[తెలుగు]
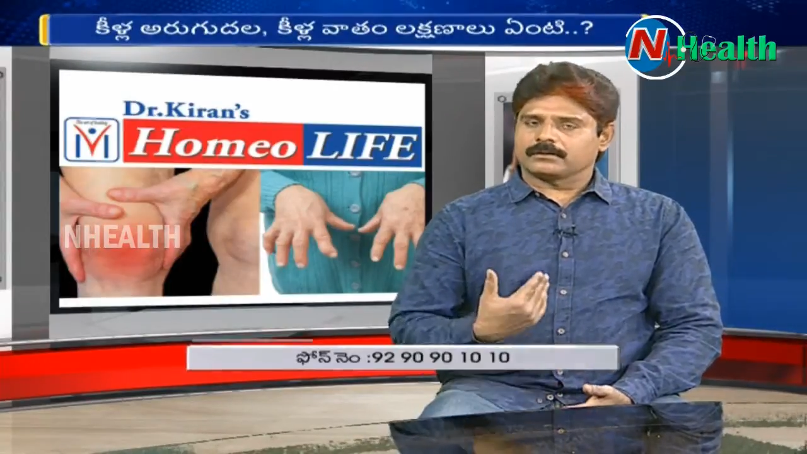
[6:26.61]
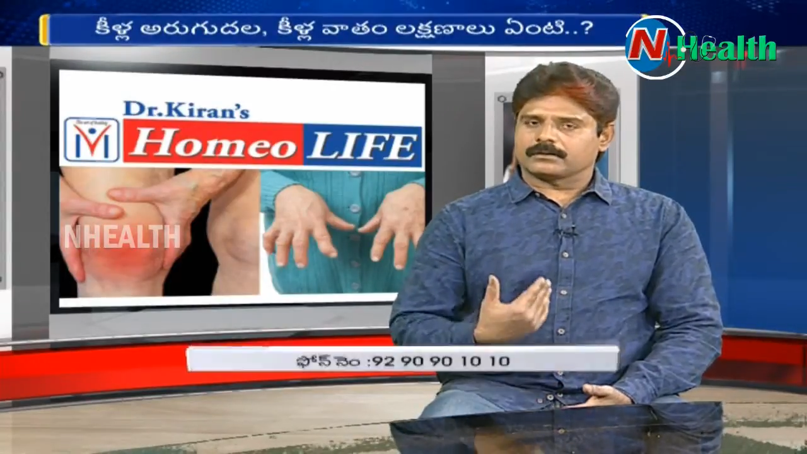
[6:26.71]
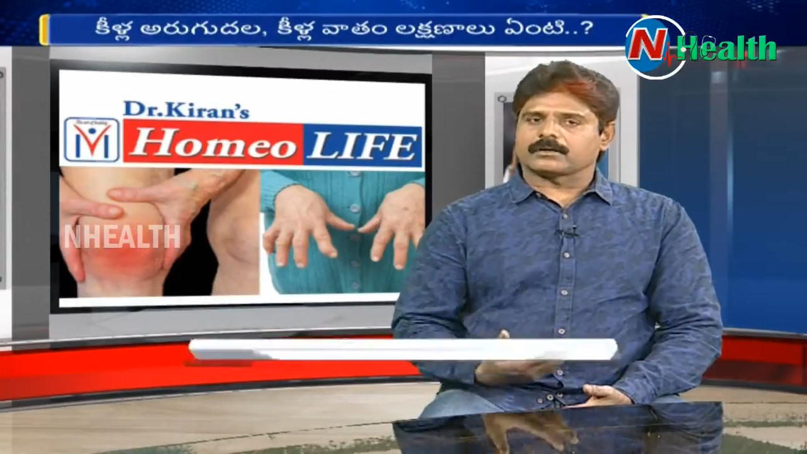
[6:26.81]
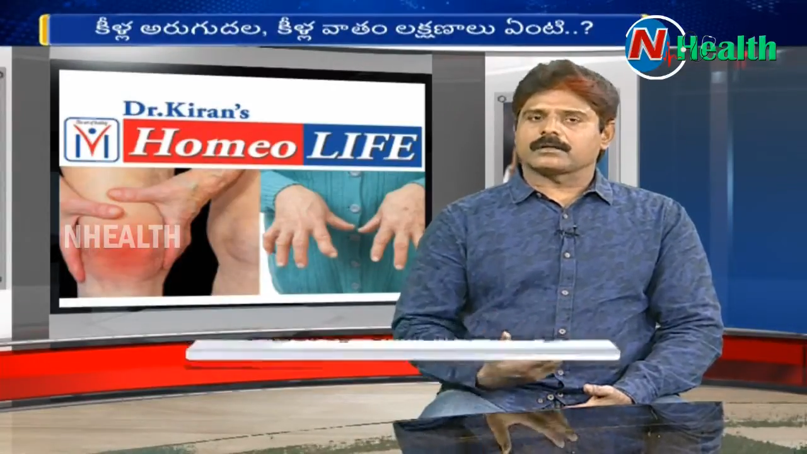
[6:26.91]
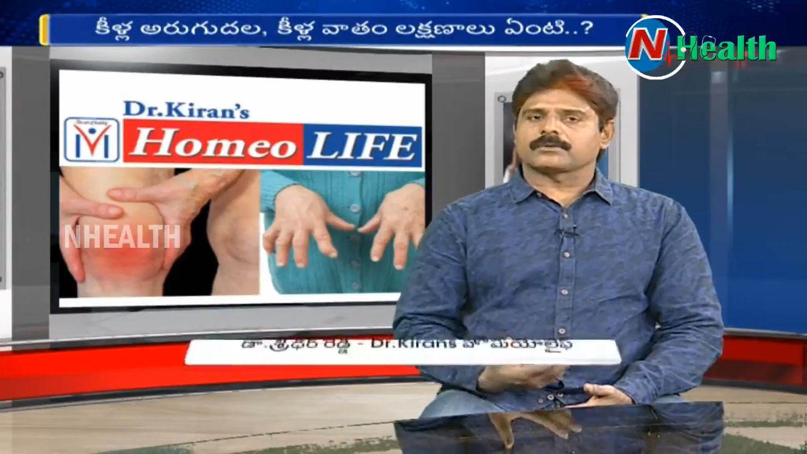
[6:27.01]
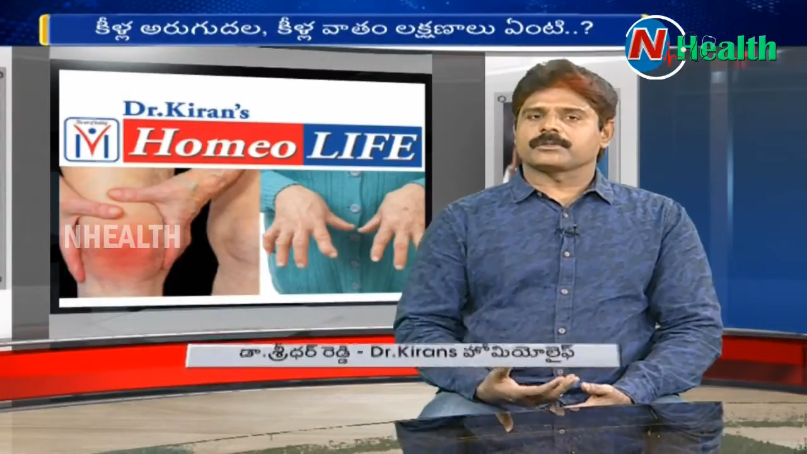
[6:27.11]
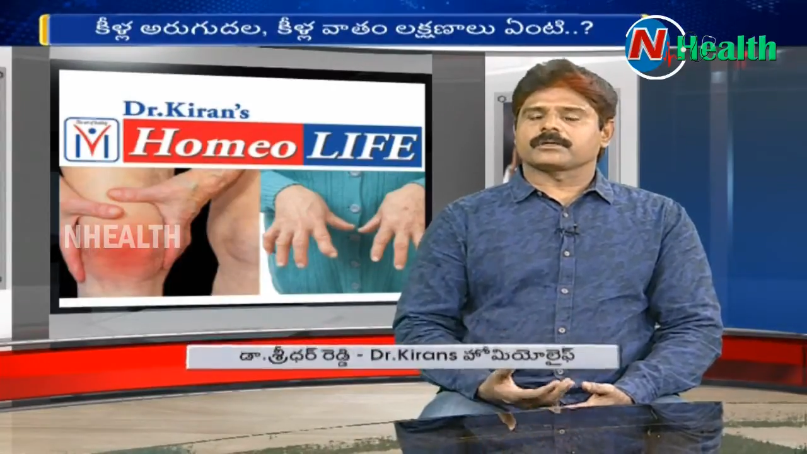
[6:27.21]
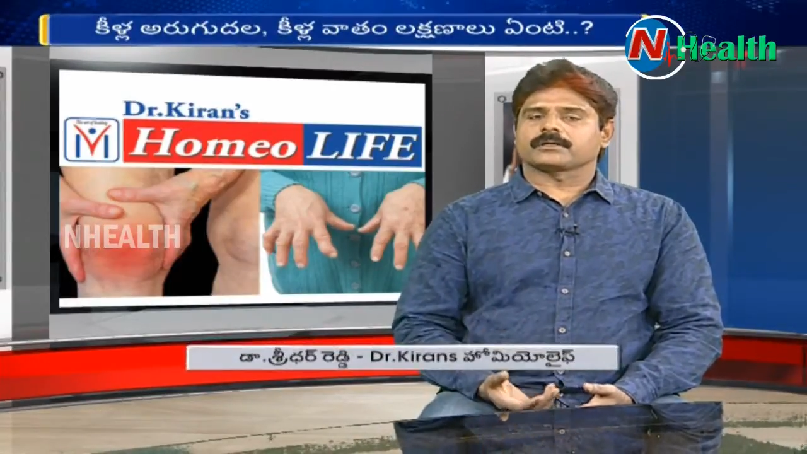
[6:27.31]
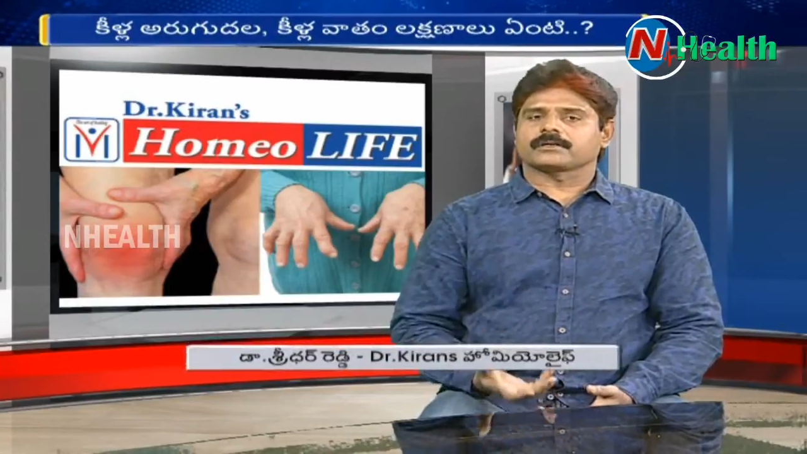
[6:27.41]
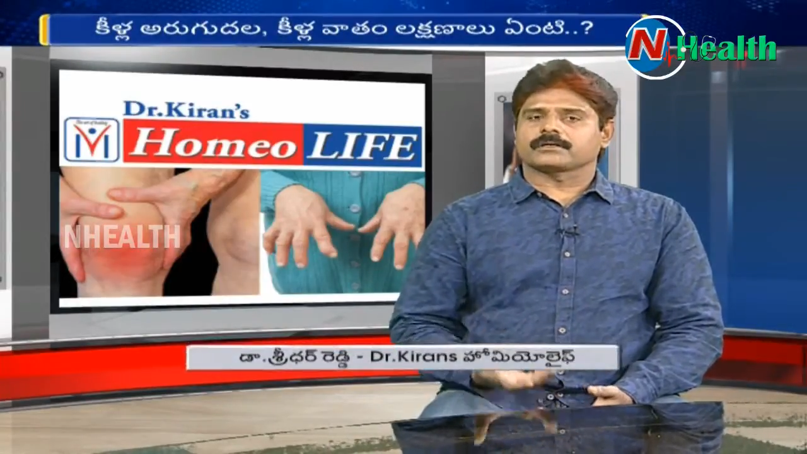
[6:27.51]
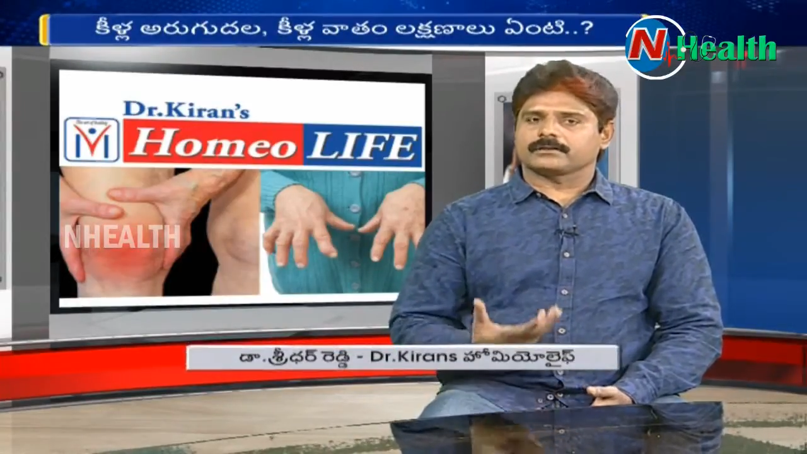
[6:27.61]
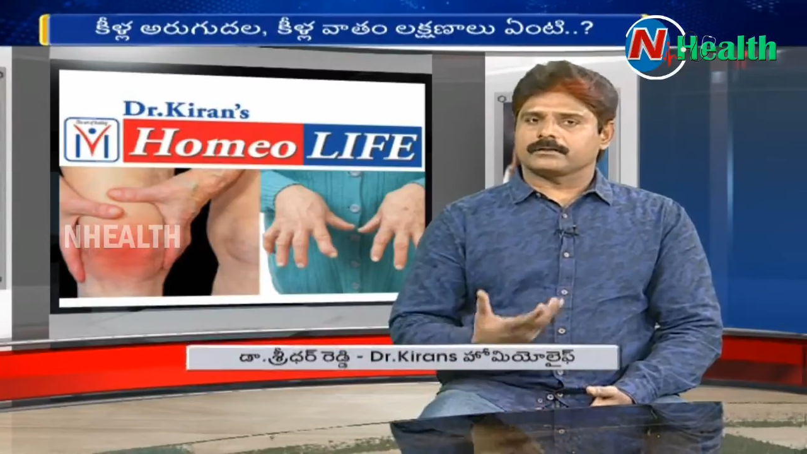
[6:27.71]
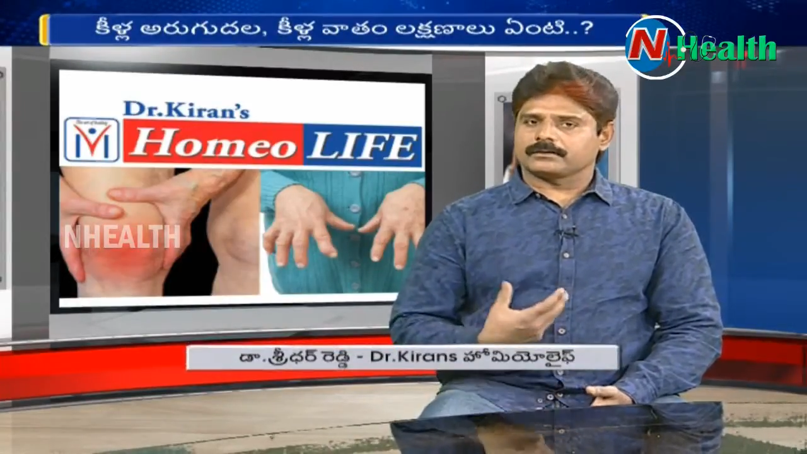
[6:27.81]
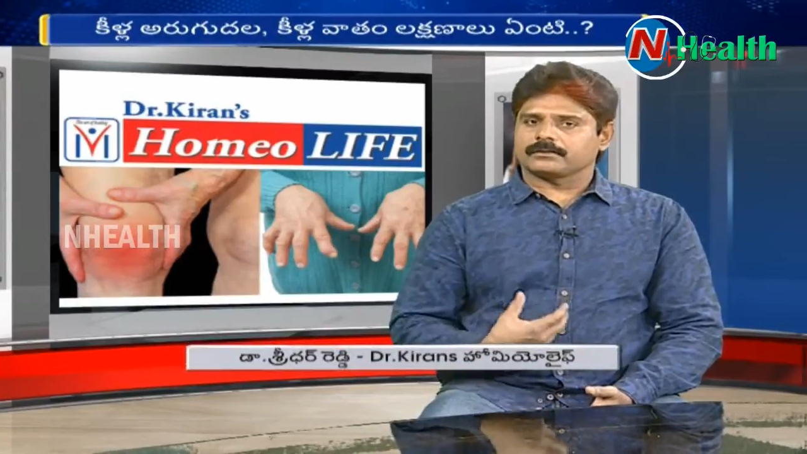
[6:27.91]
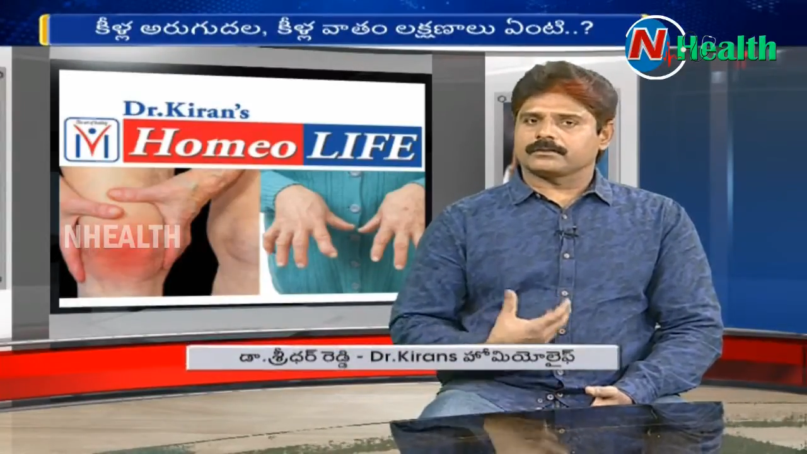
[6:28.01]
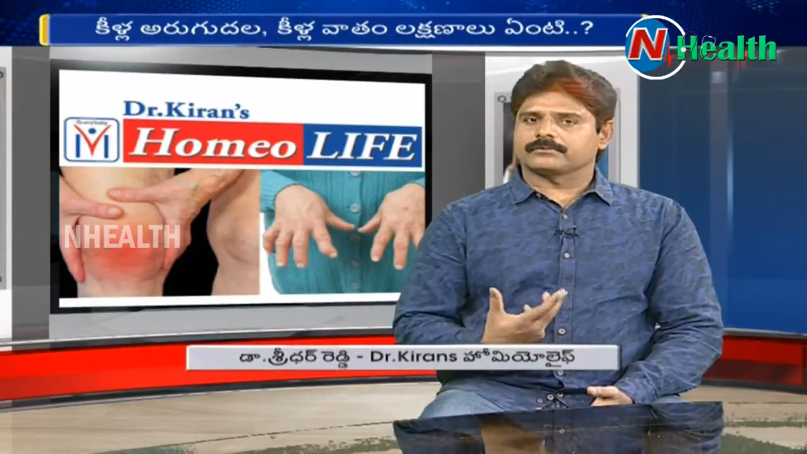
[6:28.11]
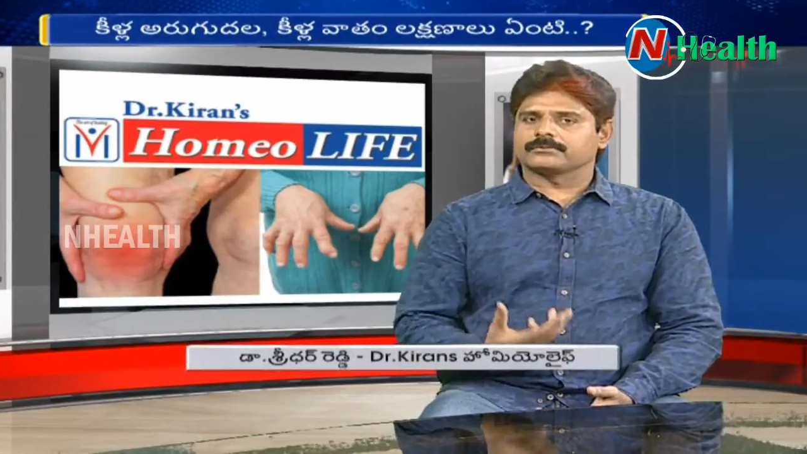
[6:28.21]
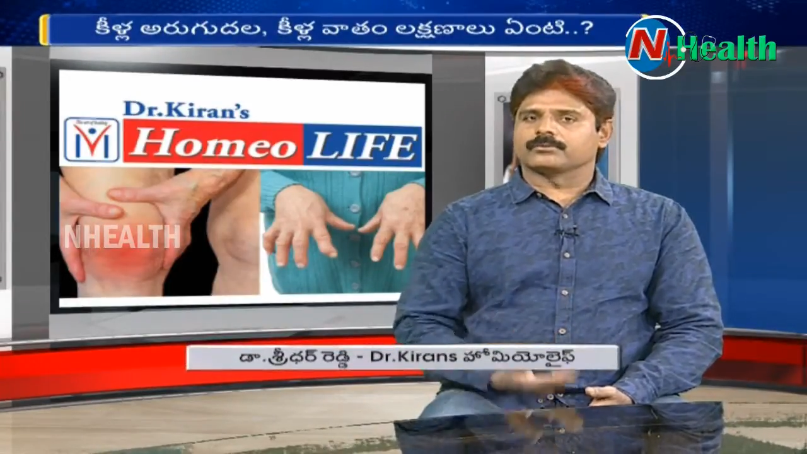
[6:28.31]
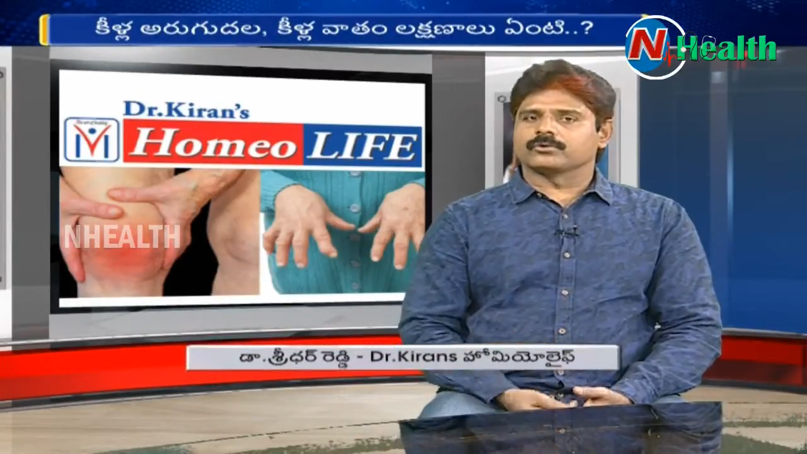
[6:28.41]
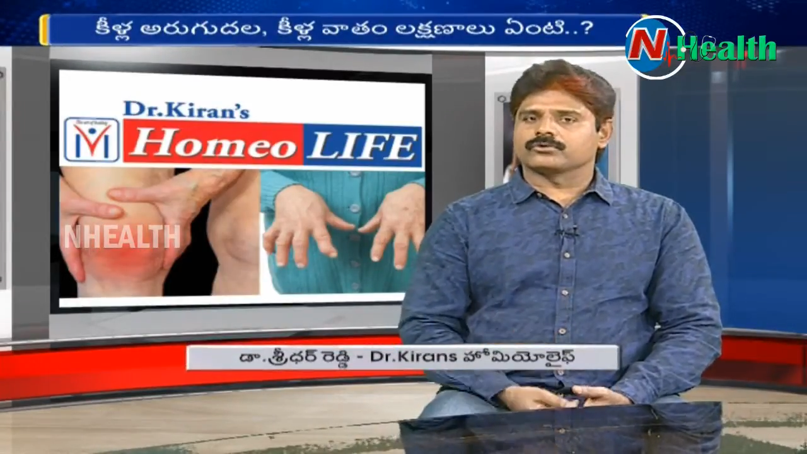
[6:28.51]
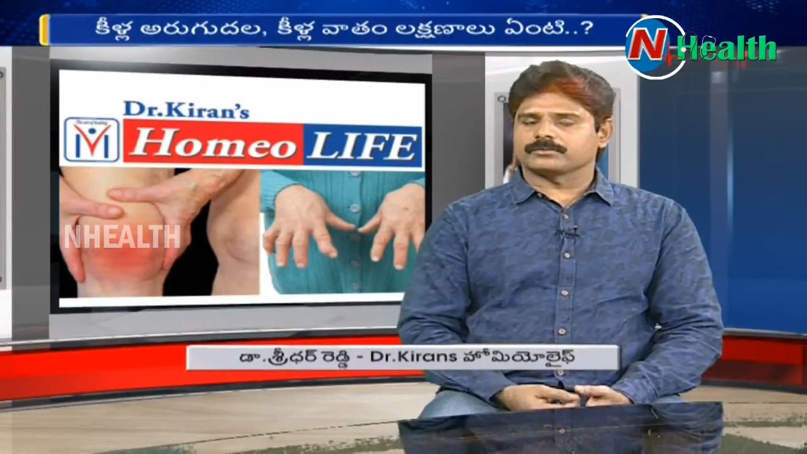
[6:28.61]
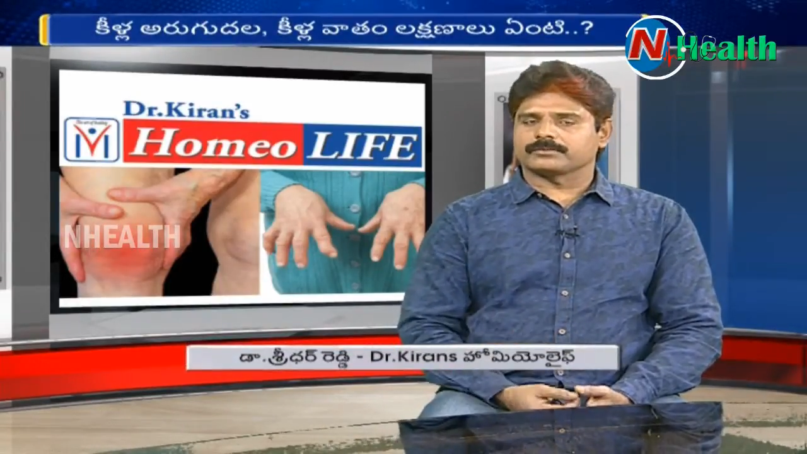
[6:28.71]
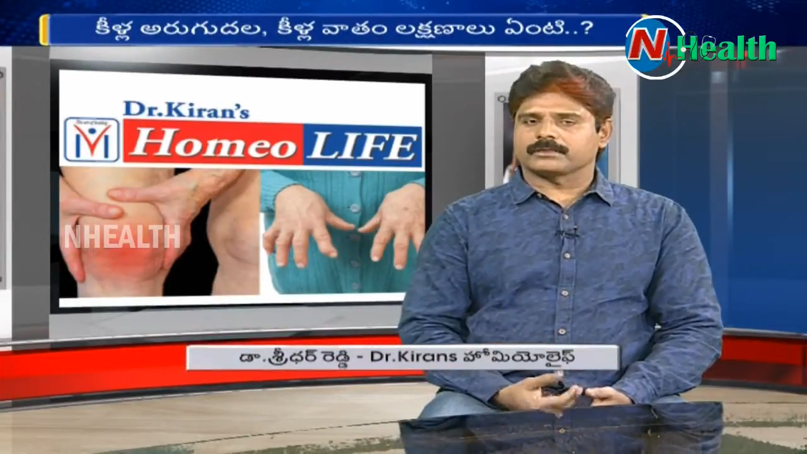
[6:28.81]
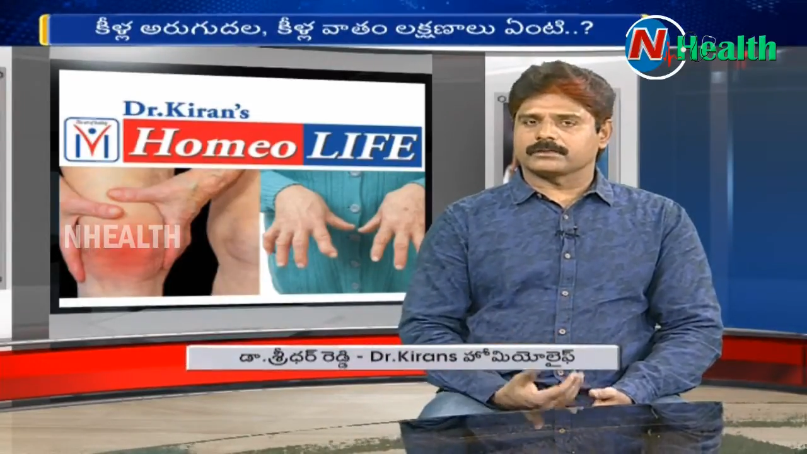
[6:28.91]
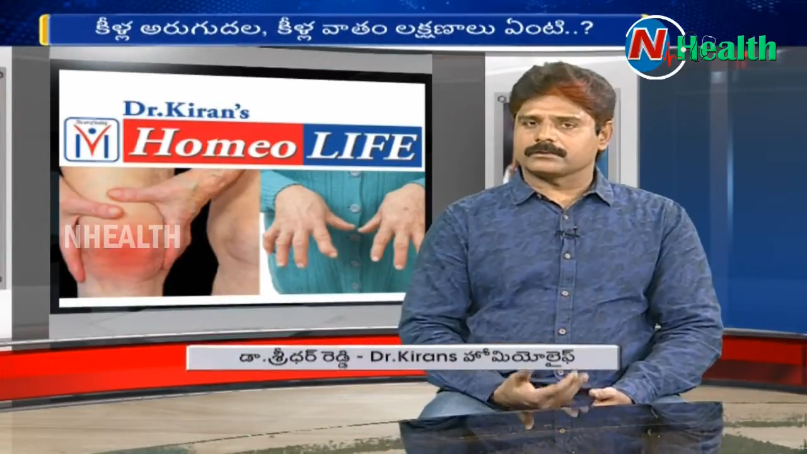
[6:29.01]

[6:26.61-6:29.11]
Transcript: నరాల మీద కానీ ఈ బోన్స్ మీద